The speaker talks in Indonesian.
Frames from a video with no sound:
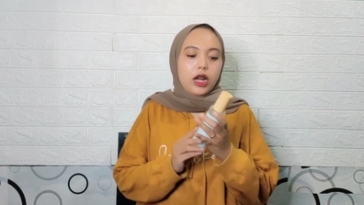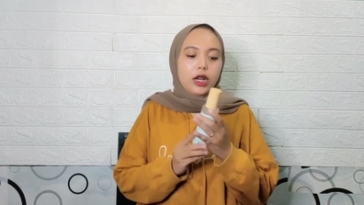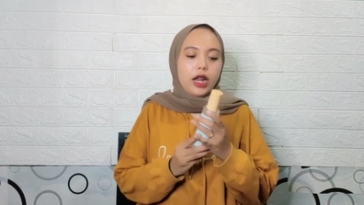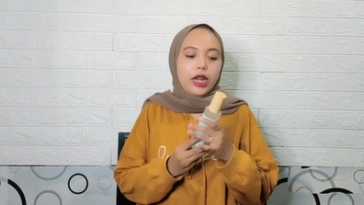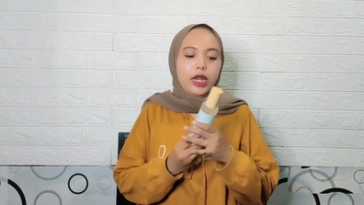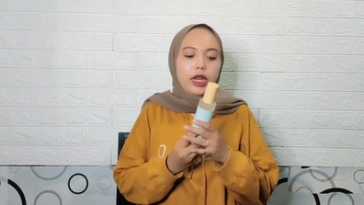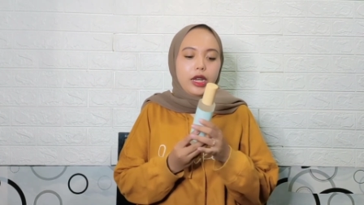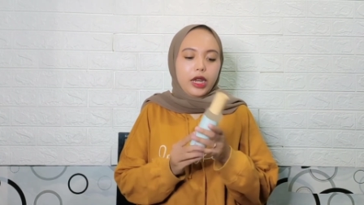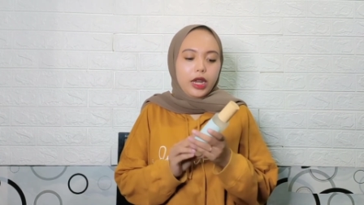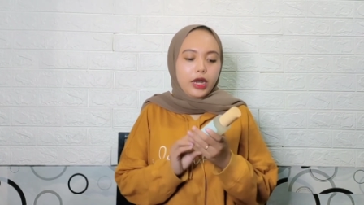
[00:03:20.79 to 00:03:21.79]
nah
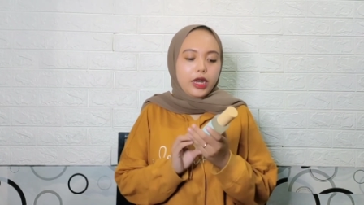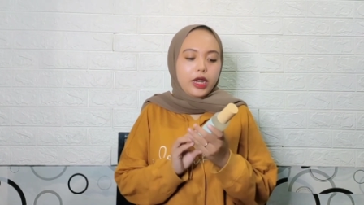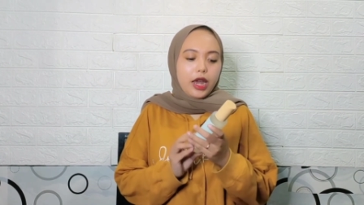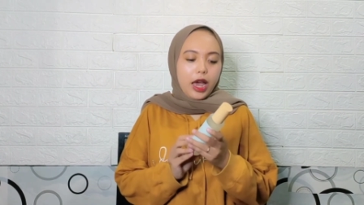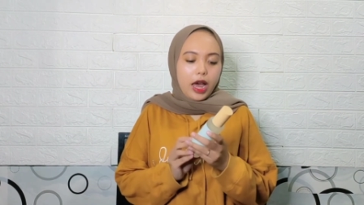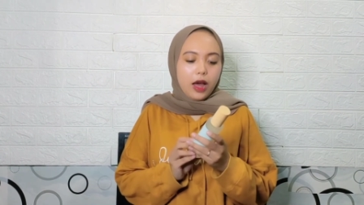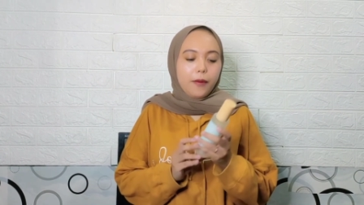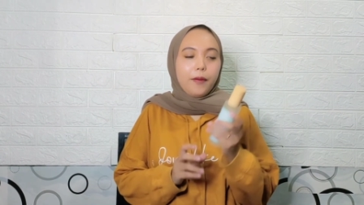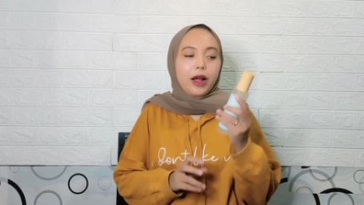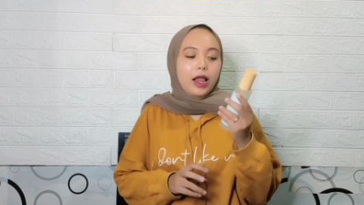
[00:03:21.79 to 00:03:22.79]
ini
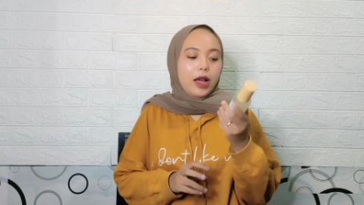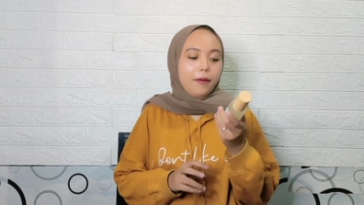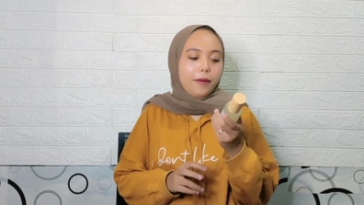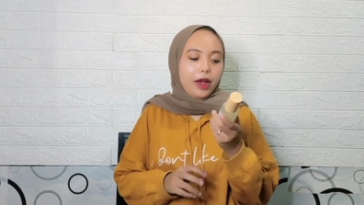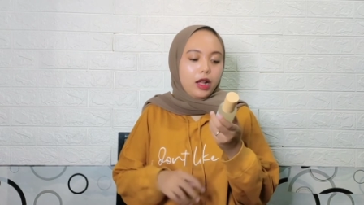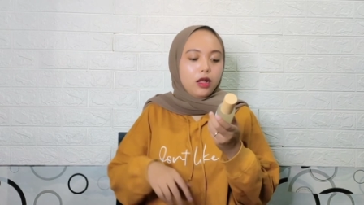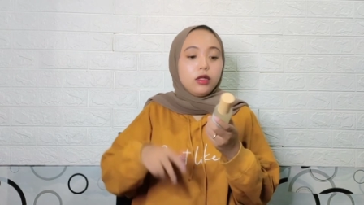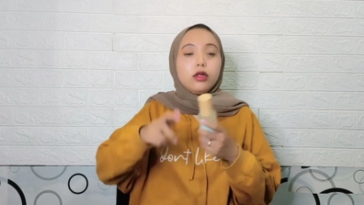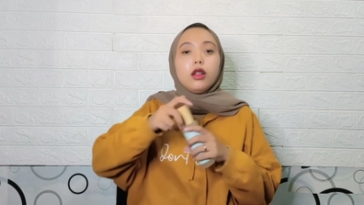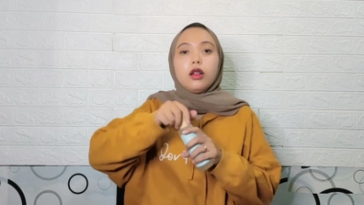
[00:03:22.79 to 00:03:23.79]
dia
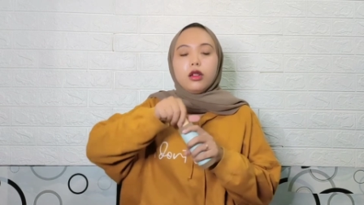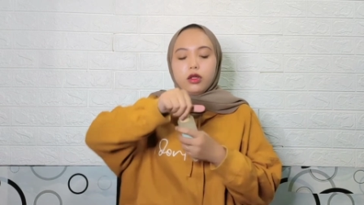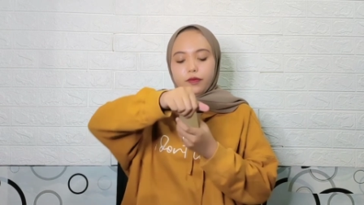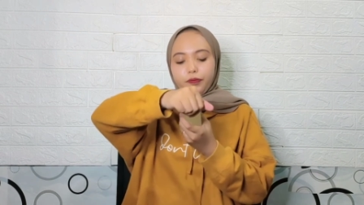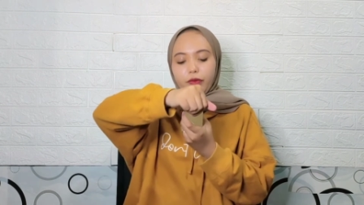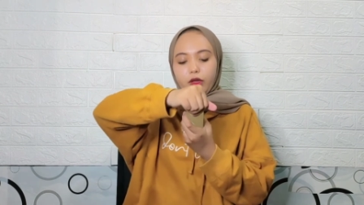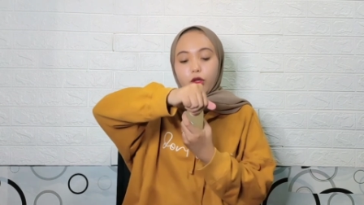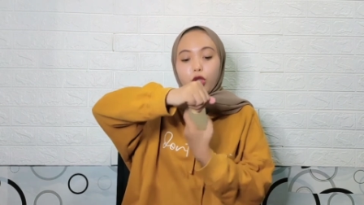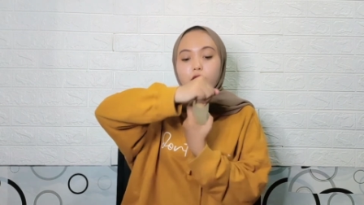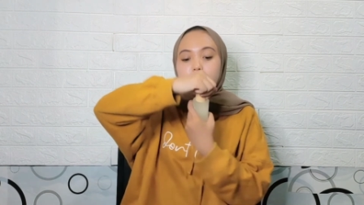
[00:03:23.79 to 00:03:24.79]
palabel
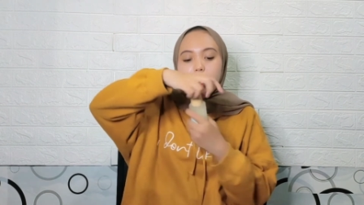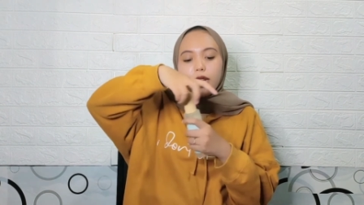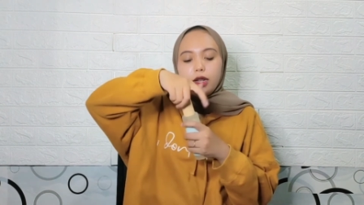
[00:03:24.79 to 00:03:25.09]
toner